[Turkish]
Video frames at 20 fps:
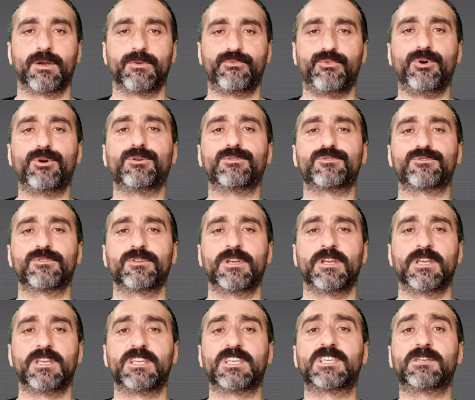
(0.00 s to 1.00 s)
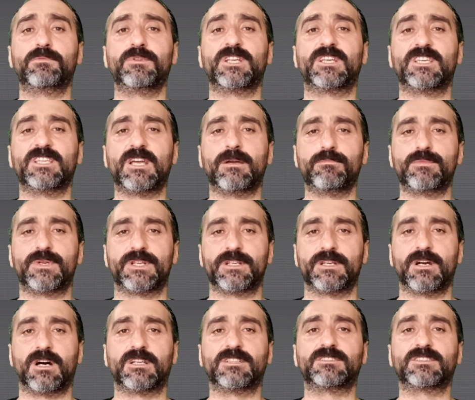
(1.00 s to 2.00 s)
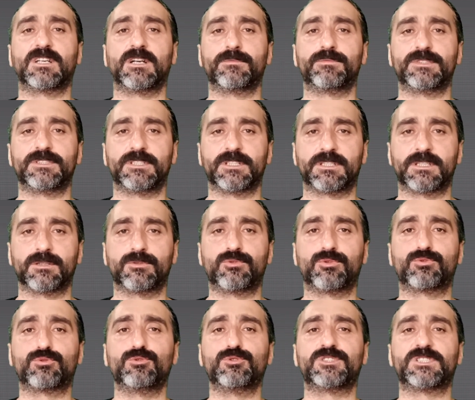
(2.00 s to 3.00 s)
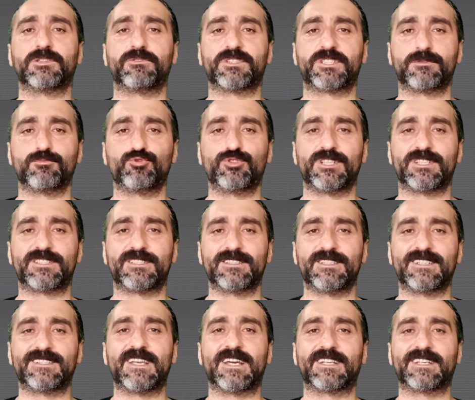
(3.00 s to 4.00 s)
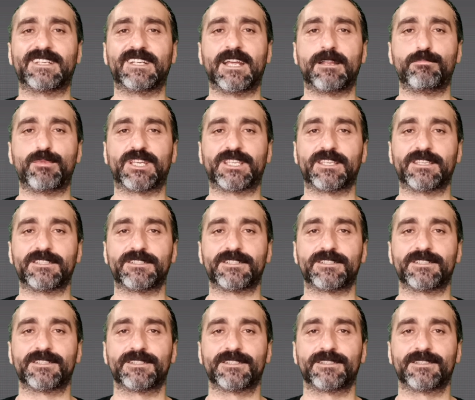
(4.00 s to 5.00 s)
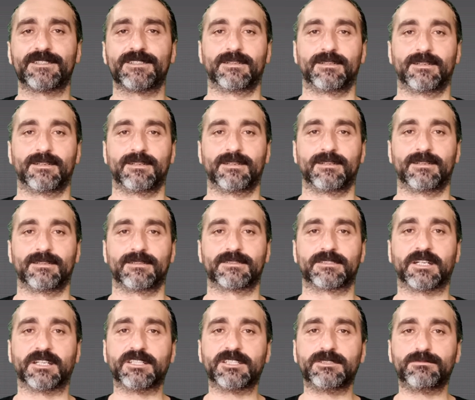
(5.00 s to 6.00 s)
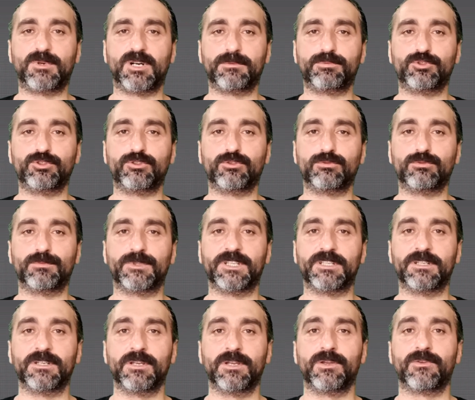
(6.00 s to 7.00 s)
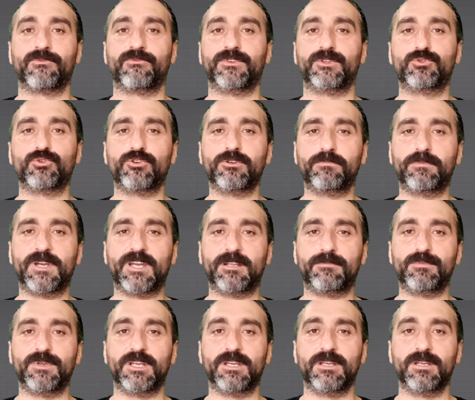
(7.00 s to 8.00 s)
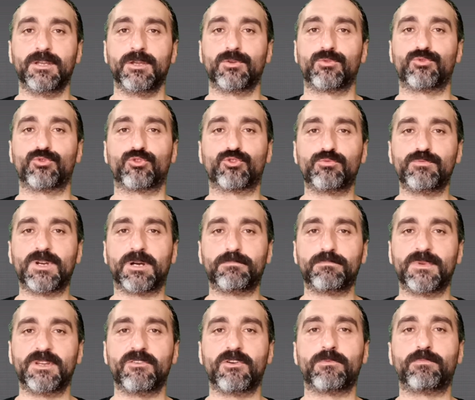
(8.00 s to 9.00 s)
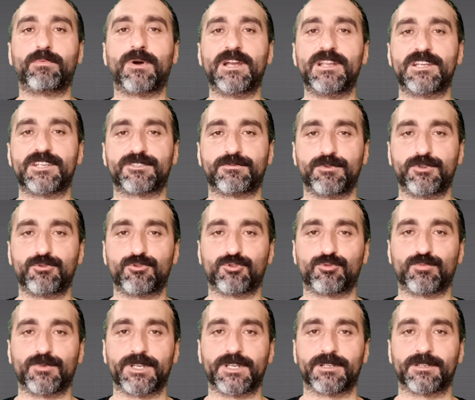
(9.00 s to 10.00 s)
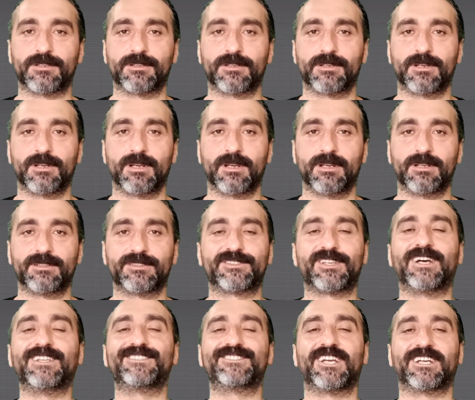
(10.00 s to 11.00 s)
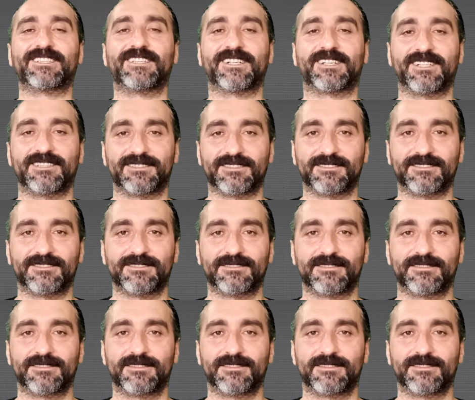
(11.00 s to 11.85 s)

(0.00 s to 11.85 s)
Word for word: Fox, 2002'den beri Anıtkabir'deki Kurtuluş Savaşı Müzesi'nde sergilenmektedir. Kanalıma abone olmayı, videoyu beğenmeyi, yorum yapmayı ve paylaşmayı unutmayın. Sağlıcakla kalın.